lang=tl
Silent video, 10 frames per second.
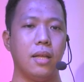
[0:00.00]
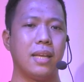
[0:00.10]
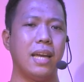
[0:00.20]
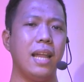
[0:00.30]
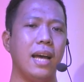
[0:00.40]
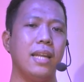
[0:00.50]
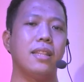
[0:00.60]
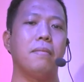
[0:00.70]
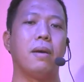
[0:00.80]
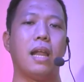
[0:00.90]
kailangan
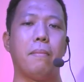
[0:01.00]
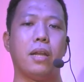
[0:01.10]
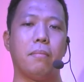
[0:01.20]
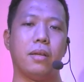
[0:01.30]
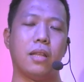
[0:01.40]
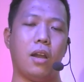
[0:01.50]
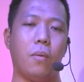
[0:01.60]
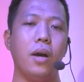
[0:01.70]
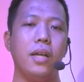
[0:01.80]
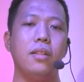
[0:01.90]
natin malaman na may
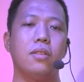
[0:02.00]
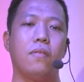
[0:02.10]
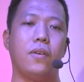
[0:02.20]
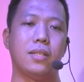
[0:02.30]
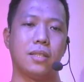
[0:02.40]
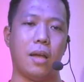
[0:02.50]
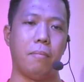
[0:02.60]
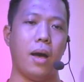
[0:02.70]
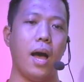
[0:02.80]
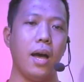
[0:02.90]
dalawang interface type
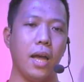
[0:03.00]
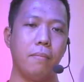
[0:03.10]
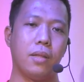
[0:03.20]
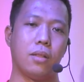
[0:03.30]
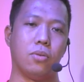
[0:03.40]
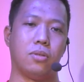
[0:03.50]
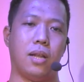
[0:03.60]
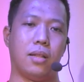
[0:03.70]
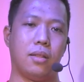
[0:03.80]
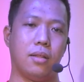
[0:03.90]
ang M.2 slot.